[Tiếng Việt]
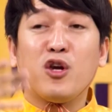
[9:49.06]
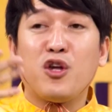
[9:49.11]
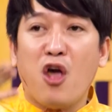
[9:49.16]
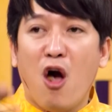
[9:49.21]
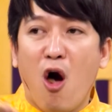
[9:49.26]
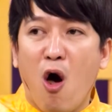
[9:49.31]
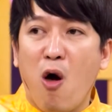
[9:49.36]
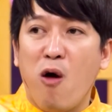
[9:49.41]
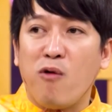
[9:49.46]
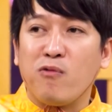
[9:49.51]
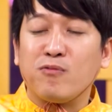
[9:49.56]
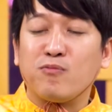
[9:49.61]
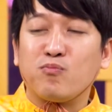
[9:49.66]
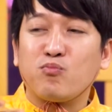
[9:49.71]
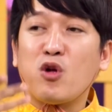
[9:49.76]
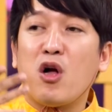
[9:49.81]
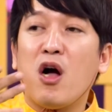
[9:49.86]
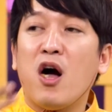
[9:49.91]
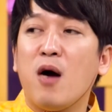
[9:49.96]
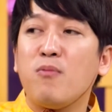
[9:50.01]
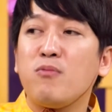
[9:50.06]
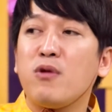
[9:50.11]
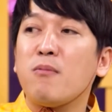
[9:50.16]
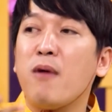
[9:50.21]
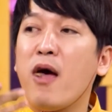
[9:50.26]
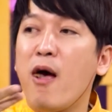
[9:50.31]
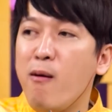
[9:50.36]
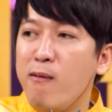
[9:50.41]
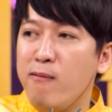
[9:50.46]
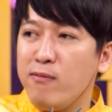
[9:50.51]
nó giòn nó thơm nó
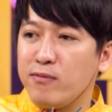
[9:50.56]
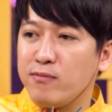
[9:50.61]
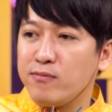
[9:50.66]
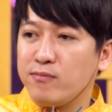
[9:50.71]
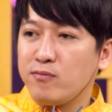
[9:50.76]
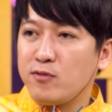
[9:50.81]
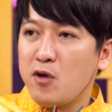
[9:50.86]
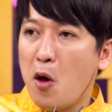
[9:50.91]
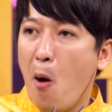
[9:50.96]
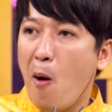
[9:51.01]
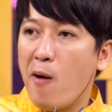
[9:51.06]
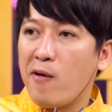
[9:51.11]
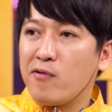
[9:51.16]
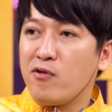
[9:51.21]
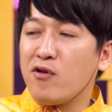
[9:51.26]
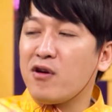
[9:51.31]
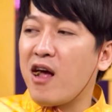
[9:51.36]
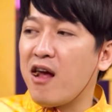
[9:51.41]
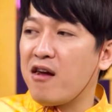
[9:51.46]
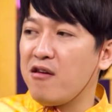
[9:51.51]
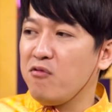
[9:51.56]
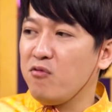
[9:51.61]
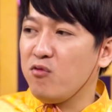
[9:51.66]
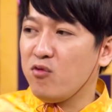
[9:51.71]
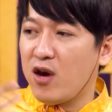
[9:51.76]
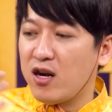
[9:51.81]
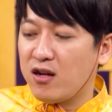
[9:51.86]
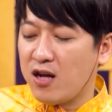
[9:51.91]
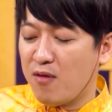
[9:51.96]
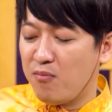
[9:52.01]
béo nó ngậy
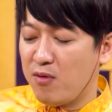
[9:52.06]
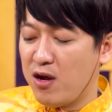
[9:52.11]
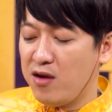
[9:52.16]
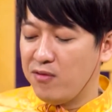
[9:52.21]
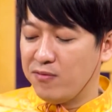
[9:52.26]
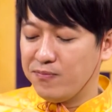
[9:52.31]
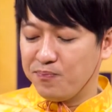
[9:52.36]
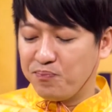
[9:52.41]
rất là hợp lý